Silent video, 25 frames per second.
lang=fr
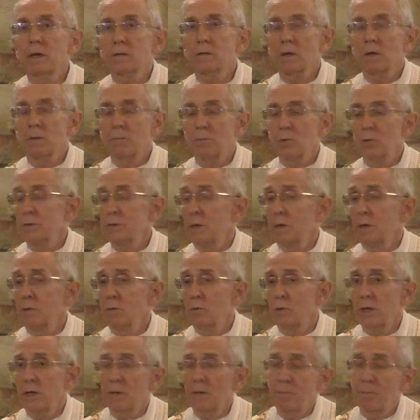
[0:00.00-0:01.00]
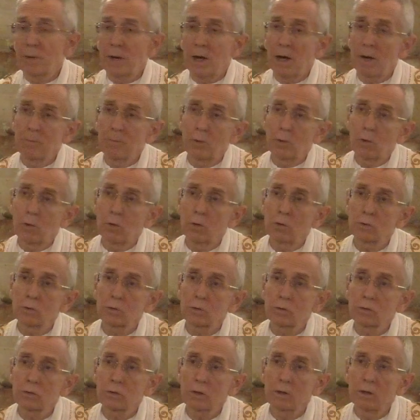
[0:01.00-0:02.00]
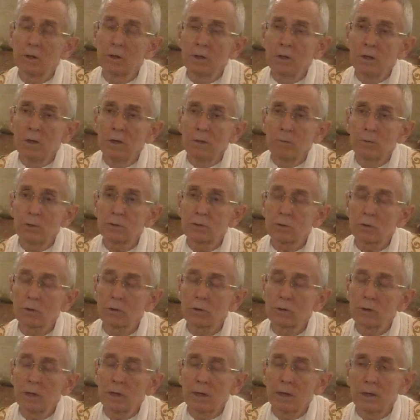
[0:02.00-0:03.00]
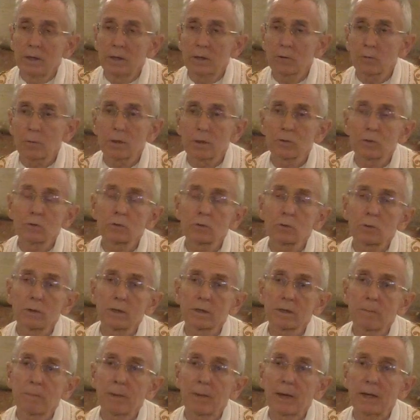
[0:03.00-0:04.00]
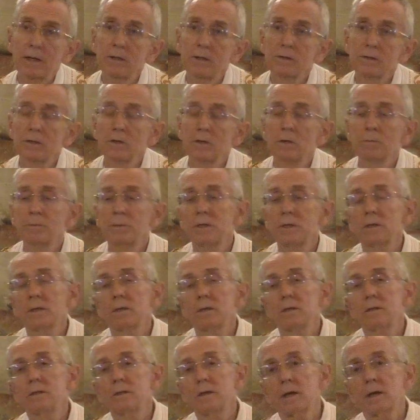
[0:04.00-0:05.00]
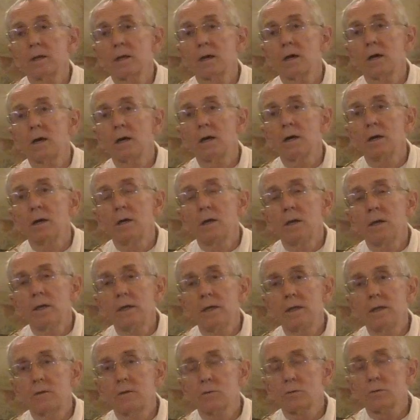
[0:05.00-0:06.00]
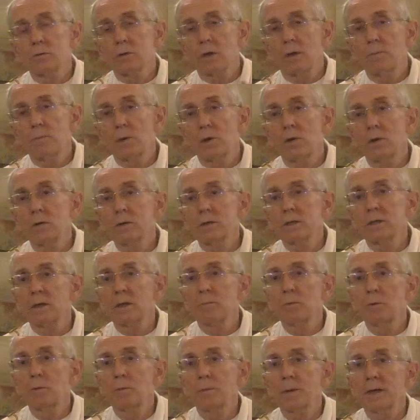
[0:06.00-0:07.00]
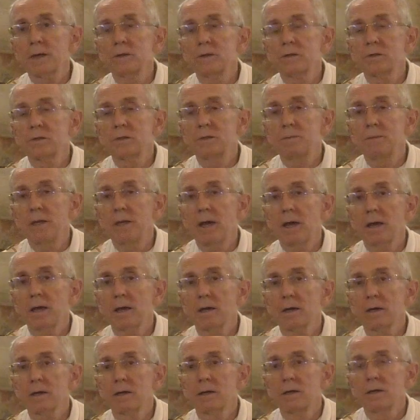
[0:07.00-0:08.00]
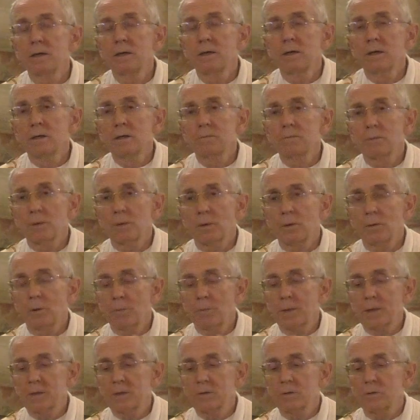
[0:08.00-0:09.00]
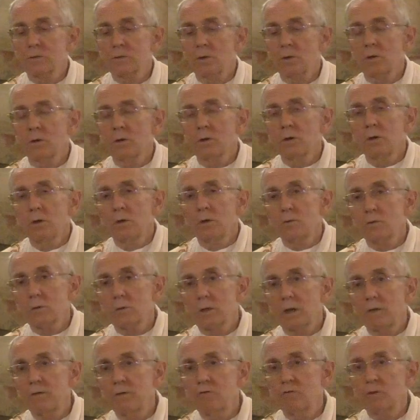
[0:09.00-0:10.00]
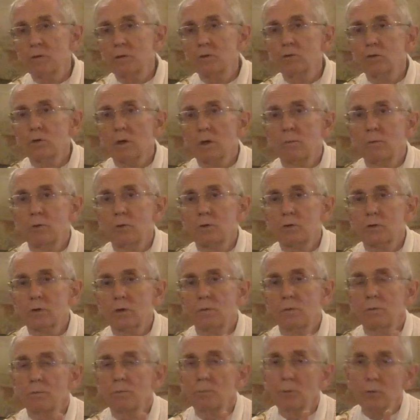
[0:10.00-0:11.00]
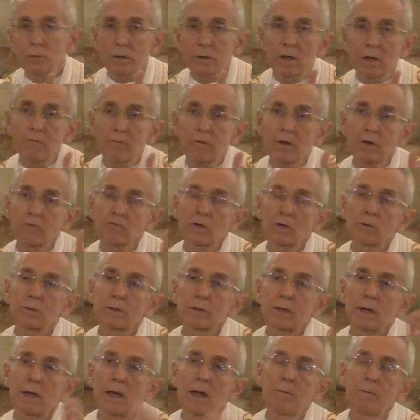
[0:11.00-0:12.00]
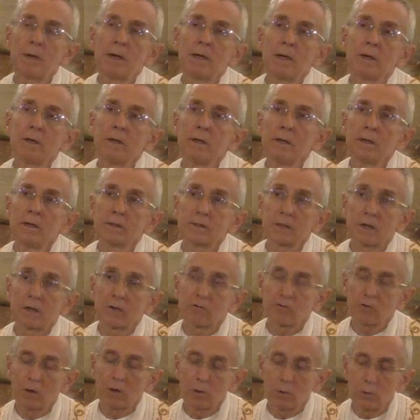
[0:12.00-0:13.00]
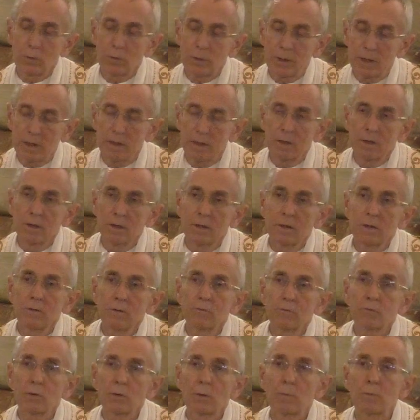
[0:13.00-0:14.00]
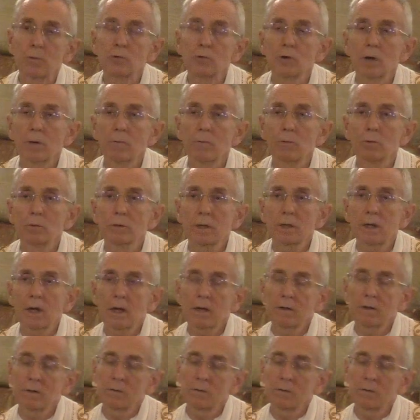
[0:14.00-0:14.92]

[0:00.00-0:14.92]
peu singulier par rapport aux autres, puisque les trois autres, on les appelle des synoptiques, ils, tiennent un, ils ont un plan qui est à peu près similaire, pour représentant toute la vie de Jésus comme une seule montée vers Jérusalem. Saint Jean, lui, voit plusieurs montées, un,